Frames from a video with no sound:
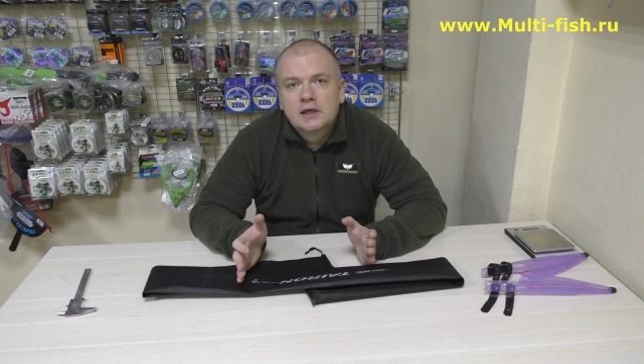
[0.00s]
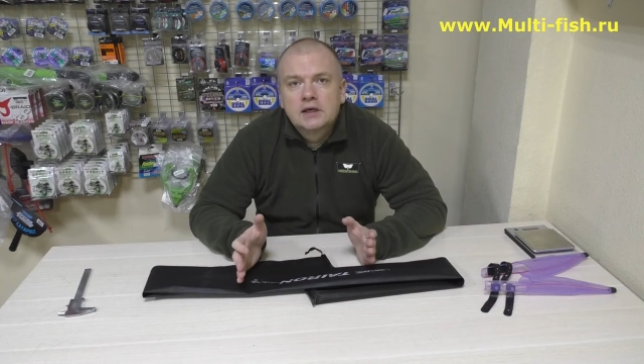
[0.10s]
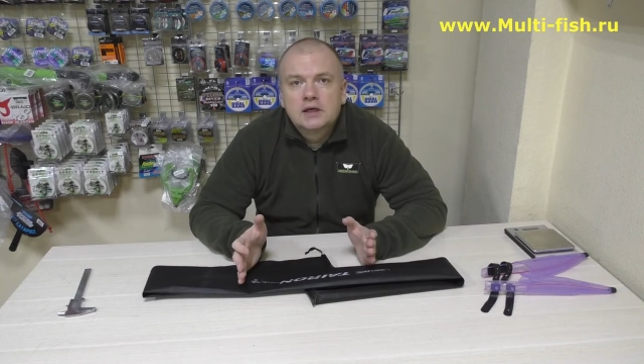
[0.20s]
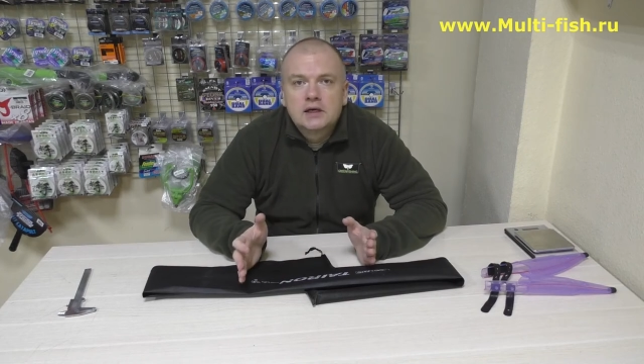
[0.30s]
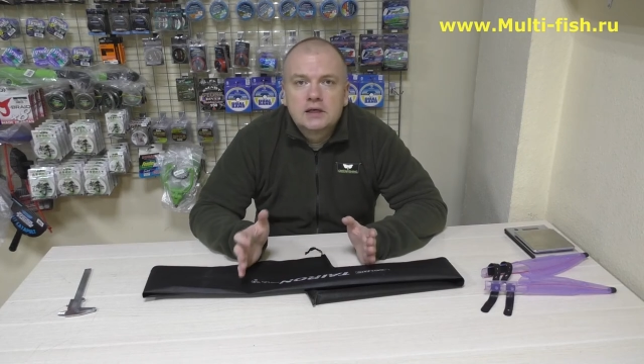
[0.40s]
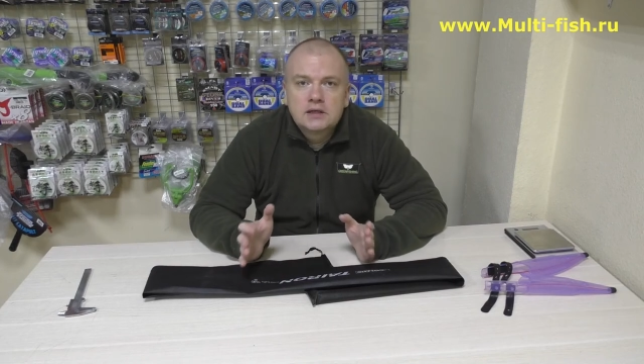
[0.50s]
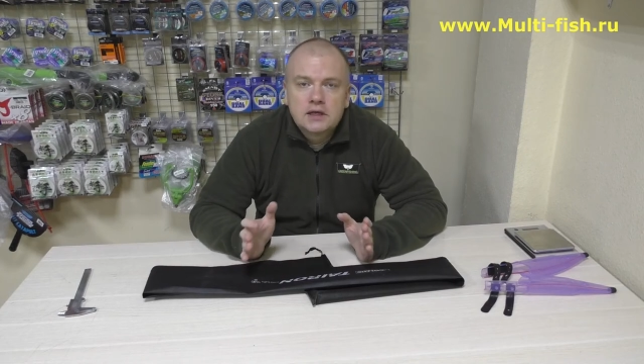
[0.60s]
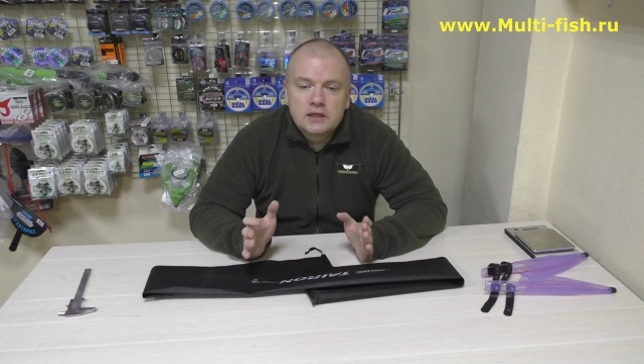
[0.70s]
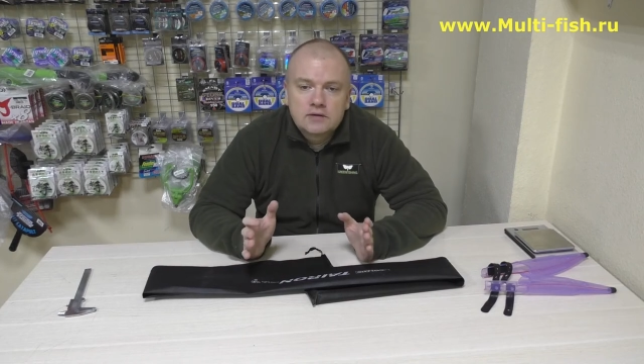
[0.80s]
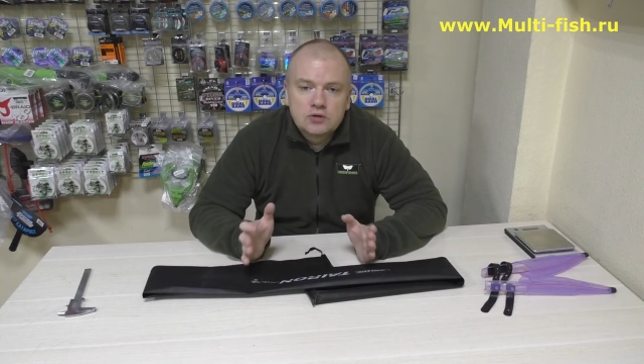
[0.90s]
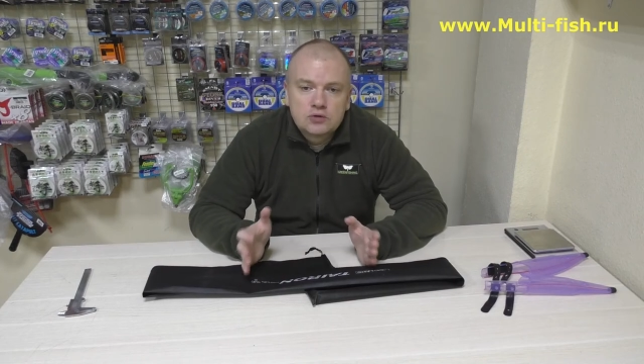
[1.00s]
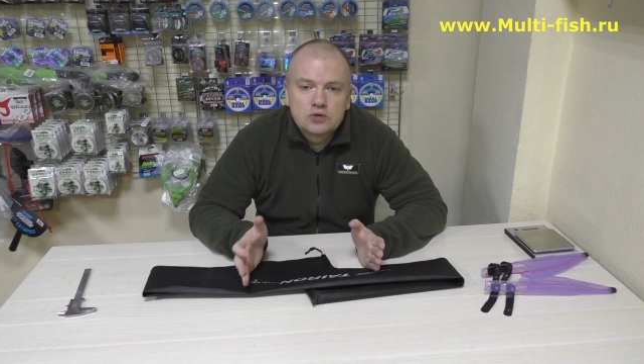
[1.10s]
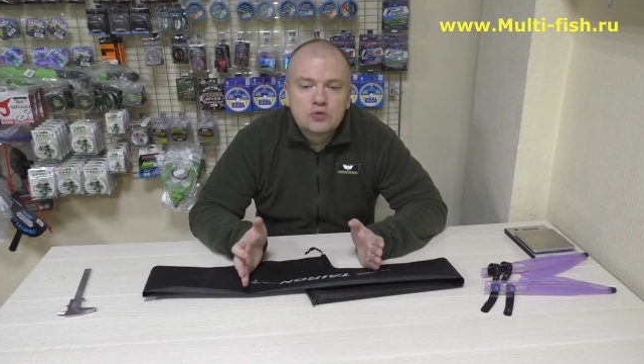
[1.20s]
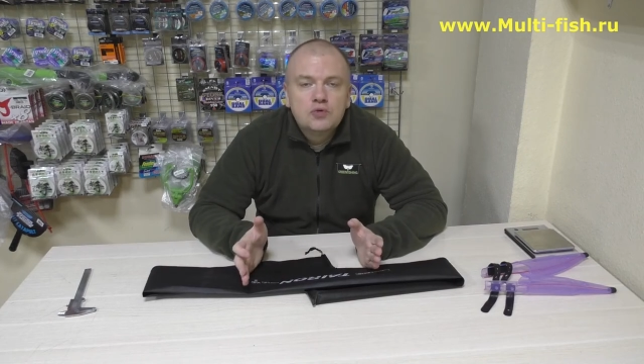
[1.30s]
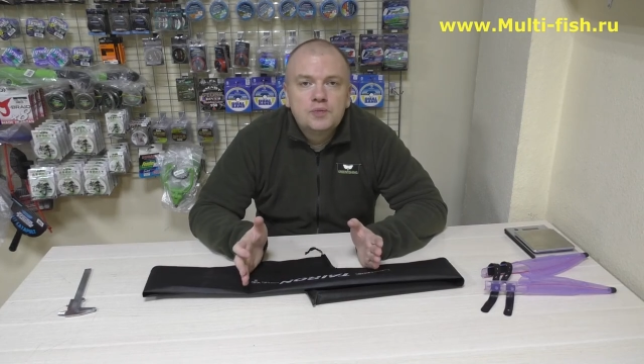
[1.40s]
Э, для этого
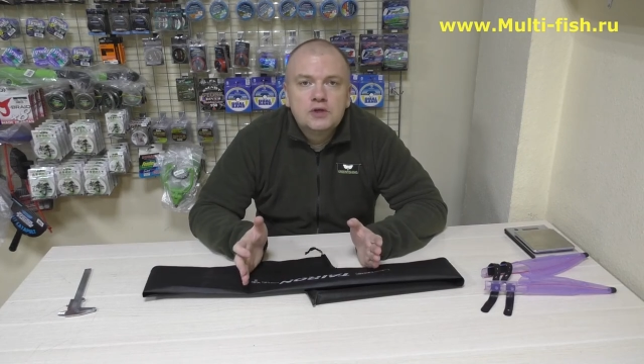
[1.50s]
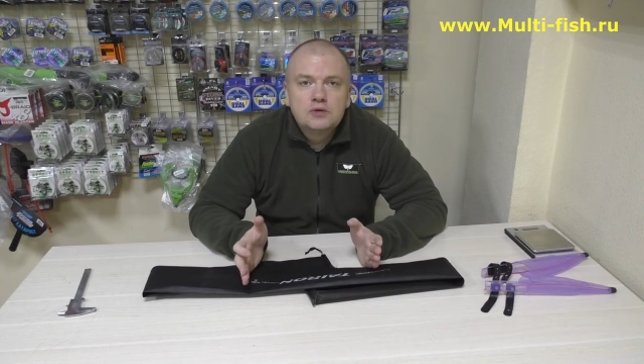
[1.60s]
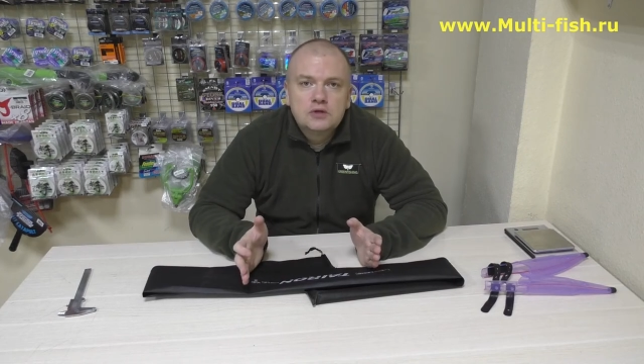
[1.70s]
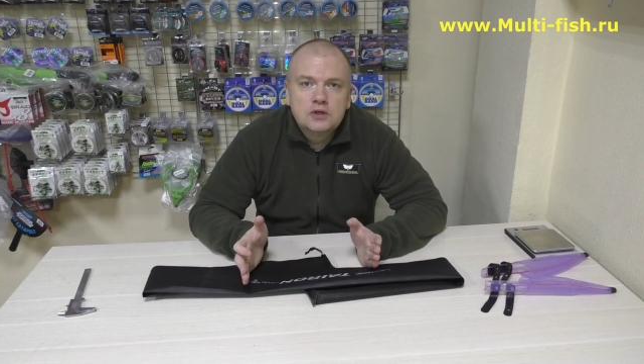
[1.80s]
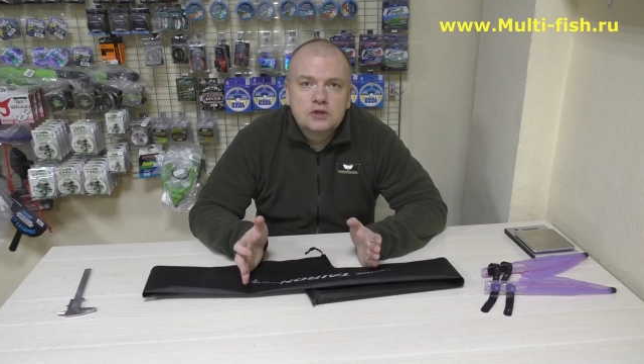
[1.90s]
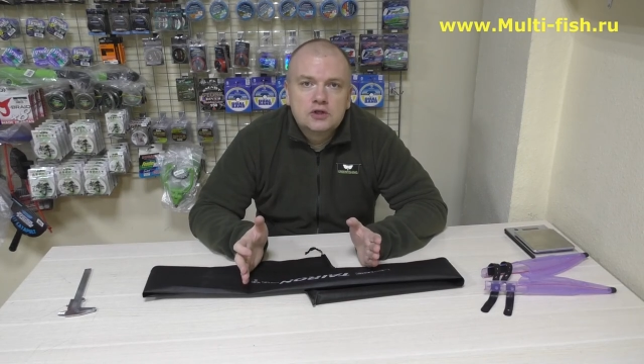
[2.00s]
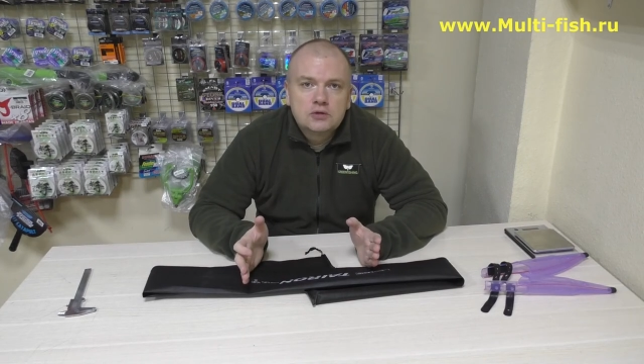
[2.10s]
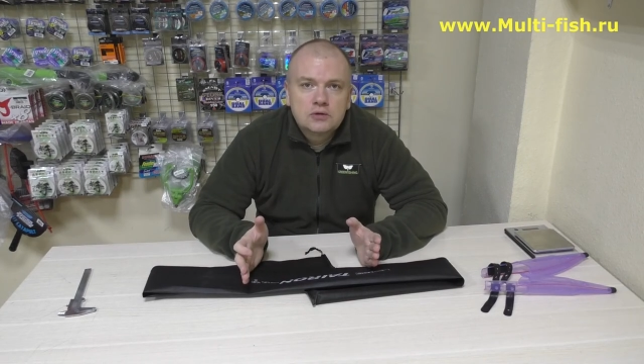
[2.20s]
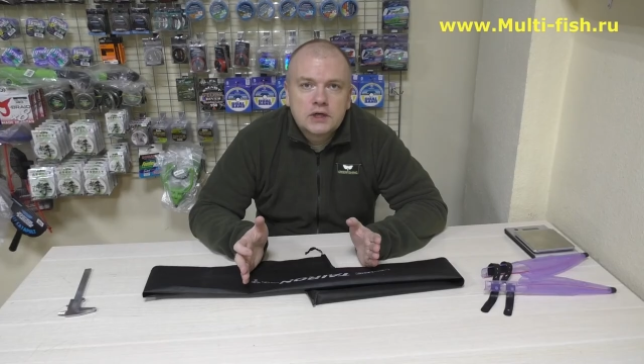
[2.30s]
нужно купить удилище у